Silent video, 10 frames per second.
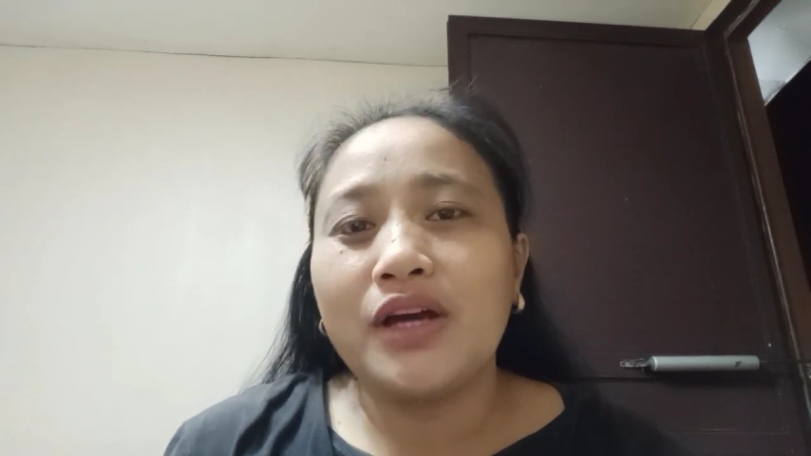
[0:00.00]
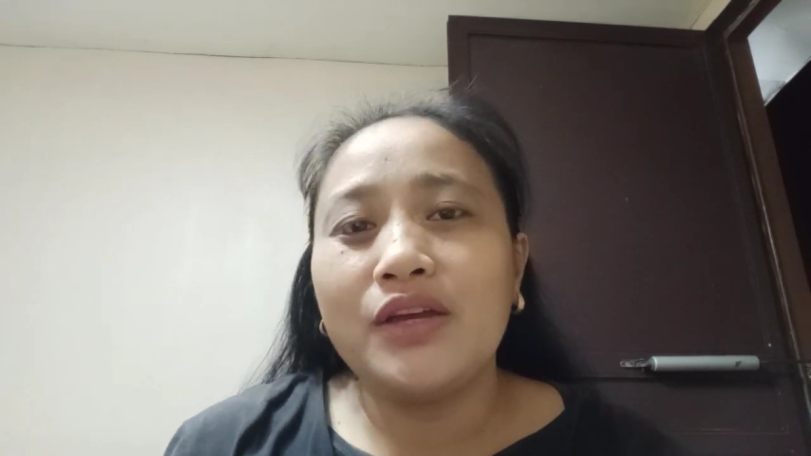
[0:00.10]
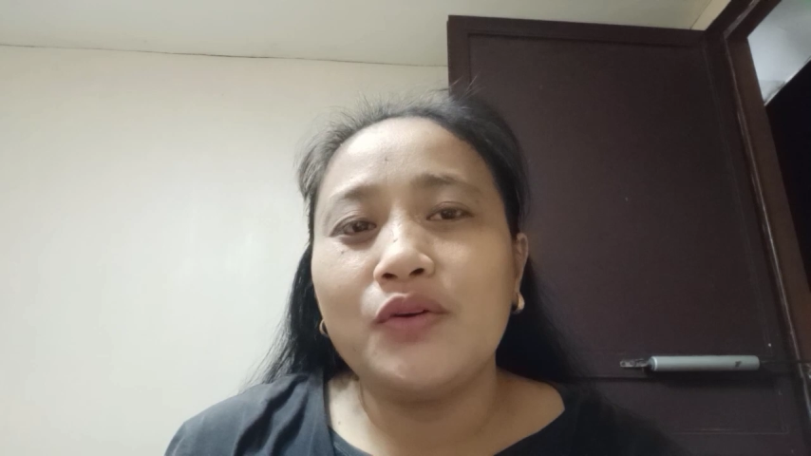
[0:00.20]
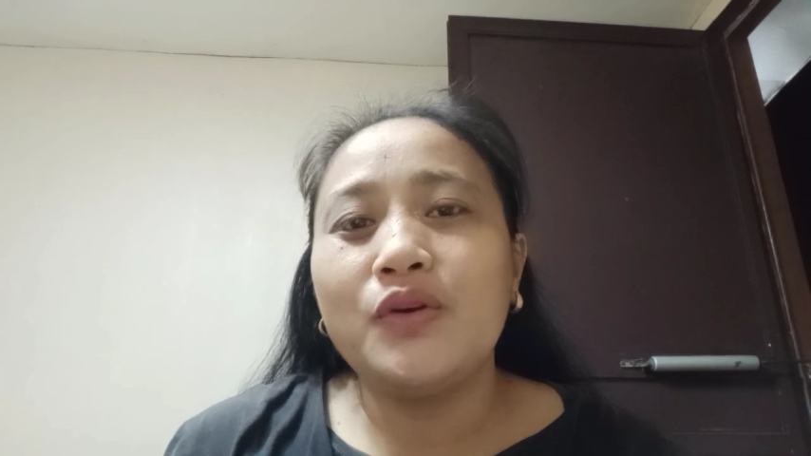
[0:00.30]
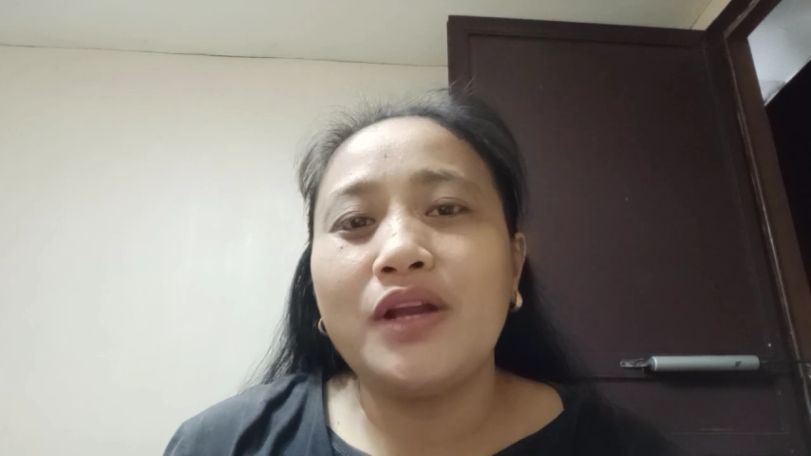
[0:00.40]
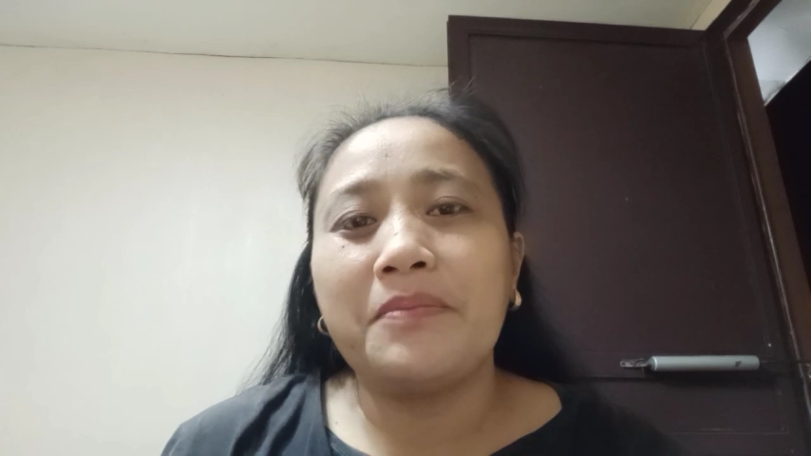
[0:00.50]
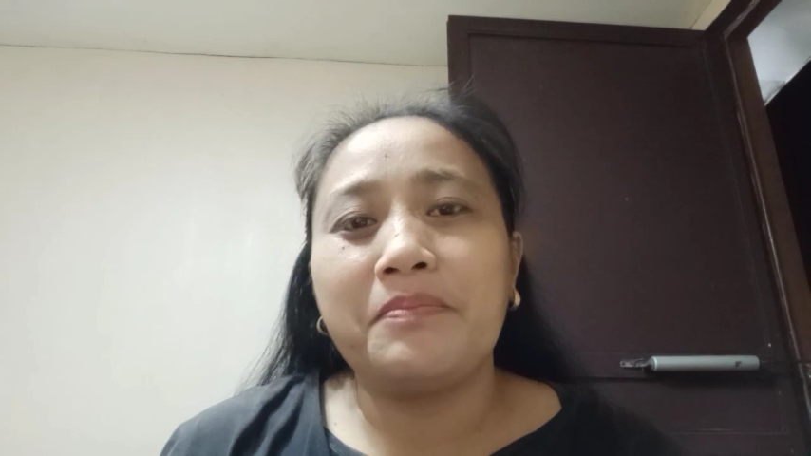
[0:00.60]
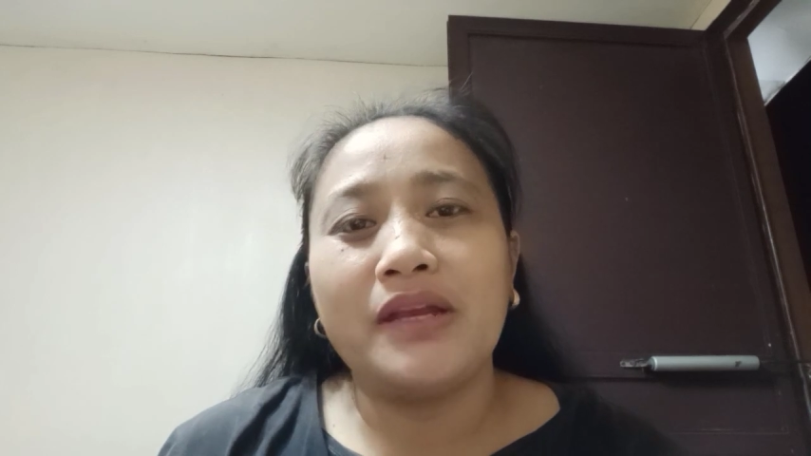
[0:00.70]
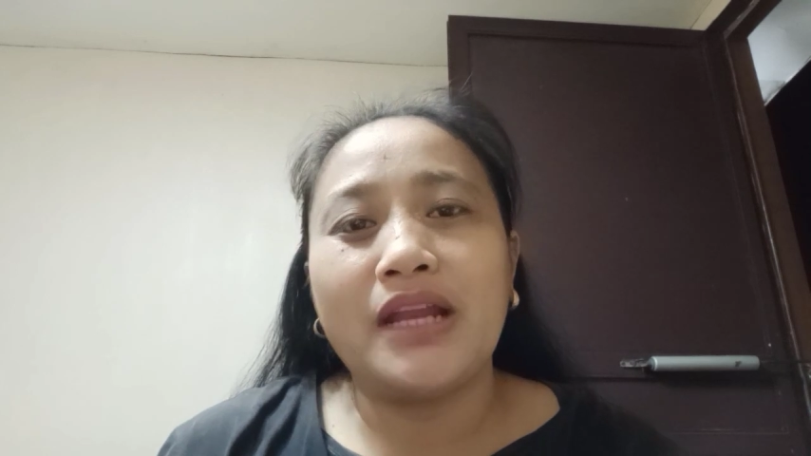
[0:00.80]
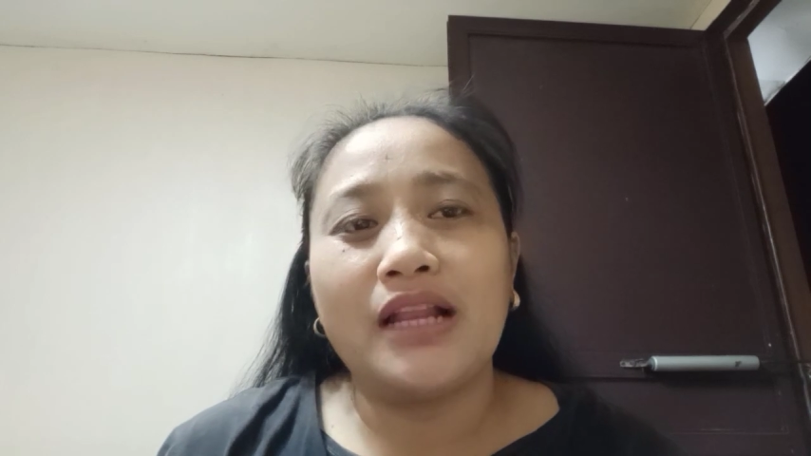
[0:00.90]
kayo
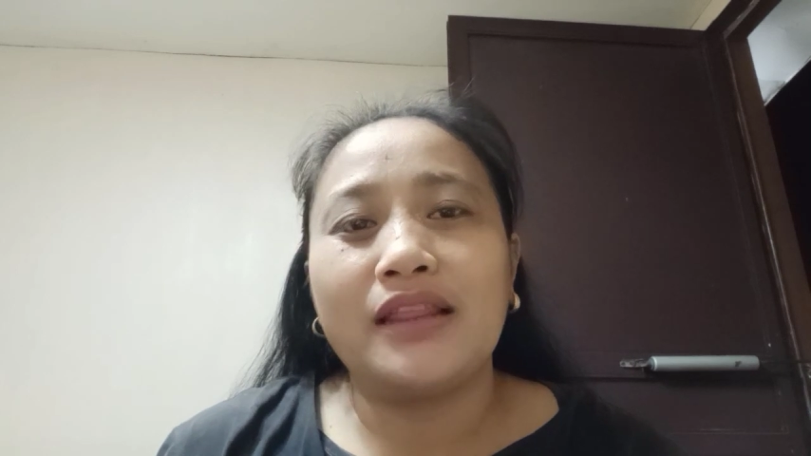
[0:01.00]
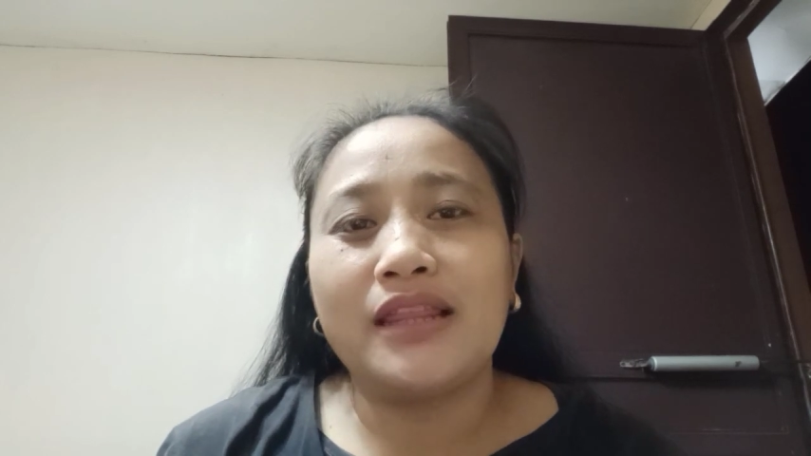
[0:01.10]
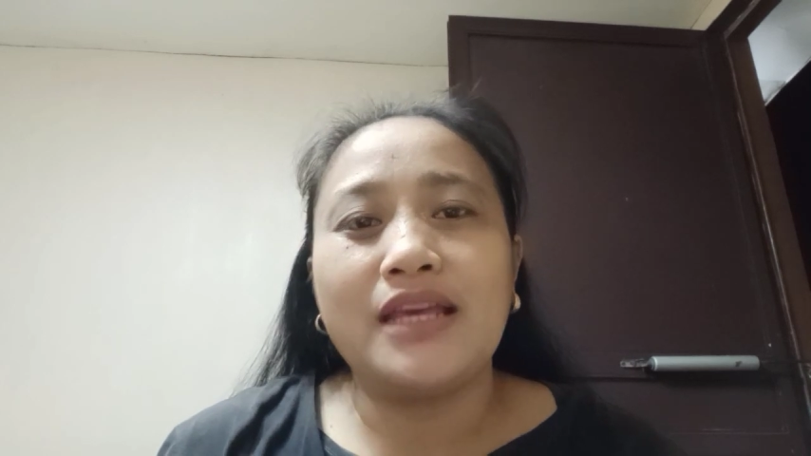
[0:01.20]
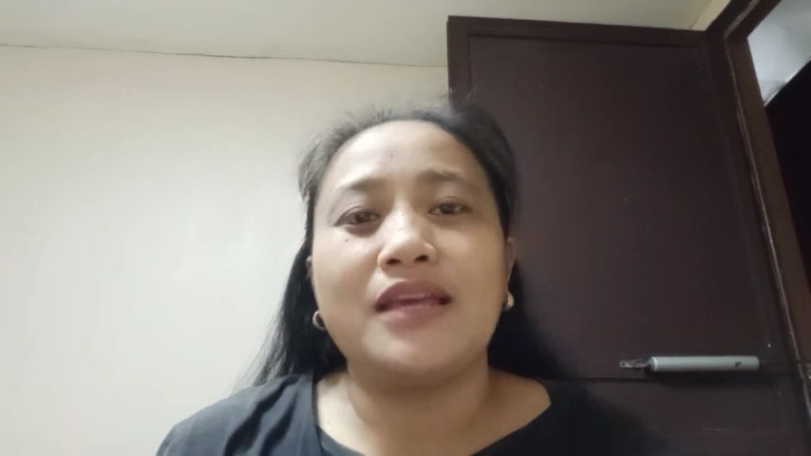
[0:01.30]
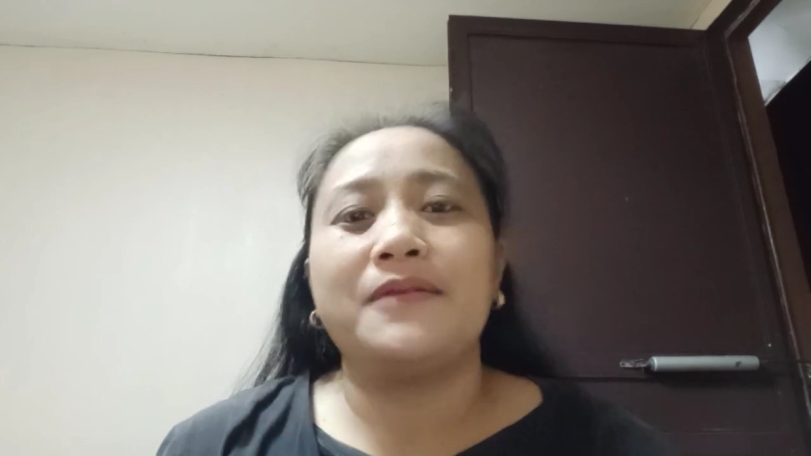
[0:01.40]
ng penalty.